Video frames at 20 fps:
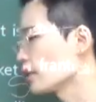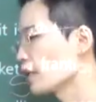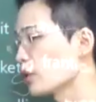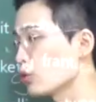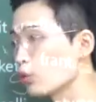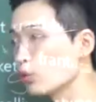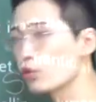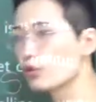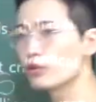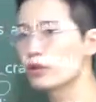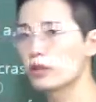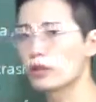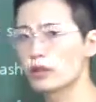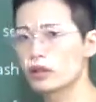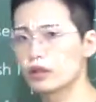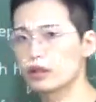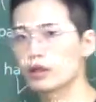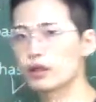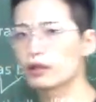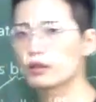않아 이런
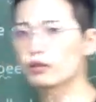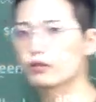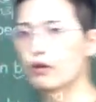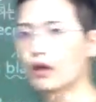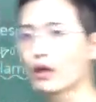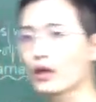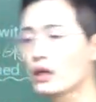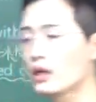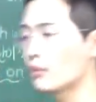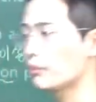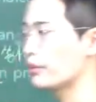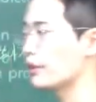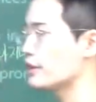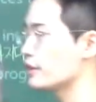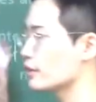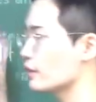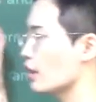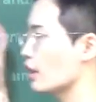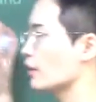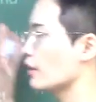얘기를 하는 거야
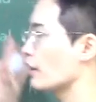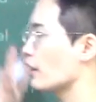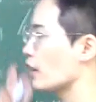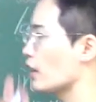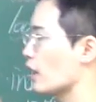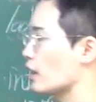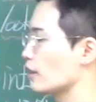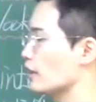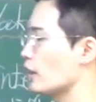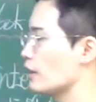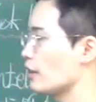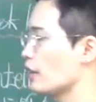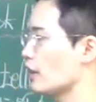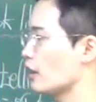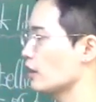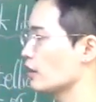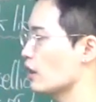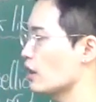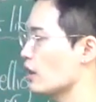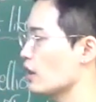비슷하네 안 하네
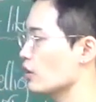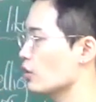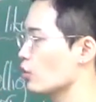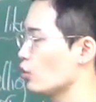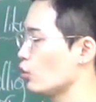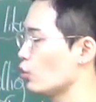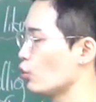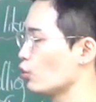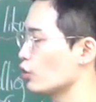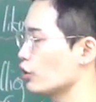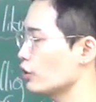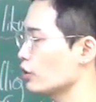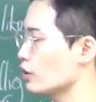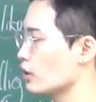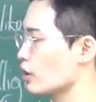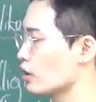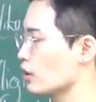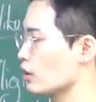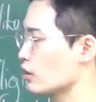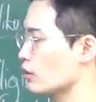하다가 결론은
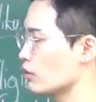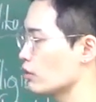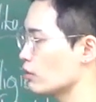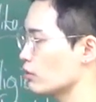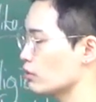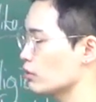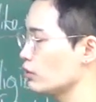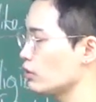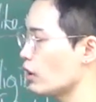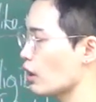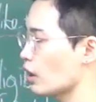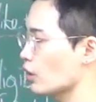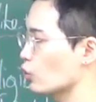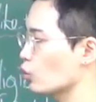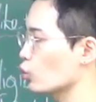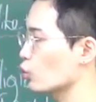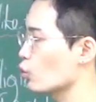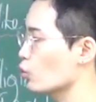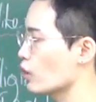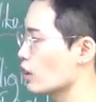근데 안
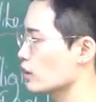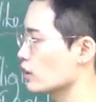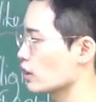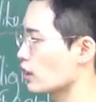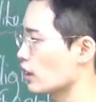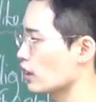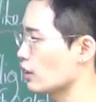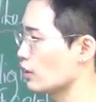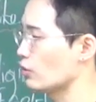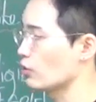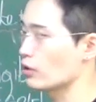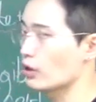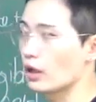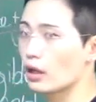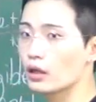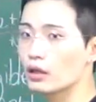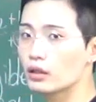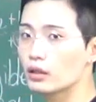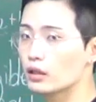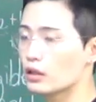똑똑하잖아
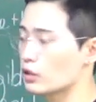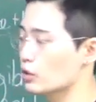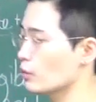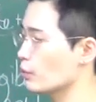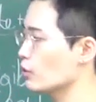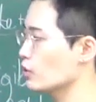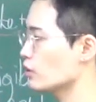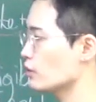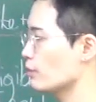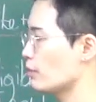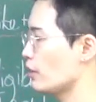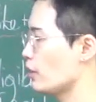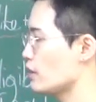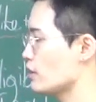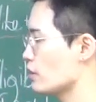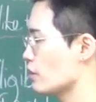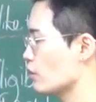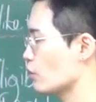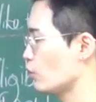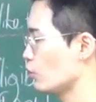이렇게 이게 첫 번째
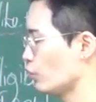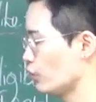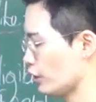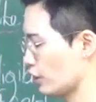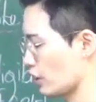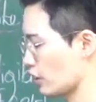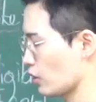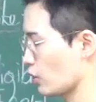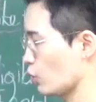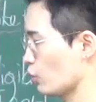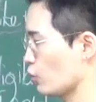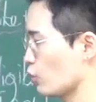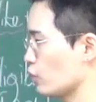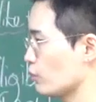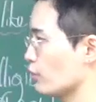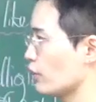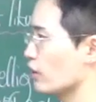페이지의 결론이다 라고 보시면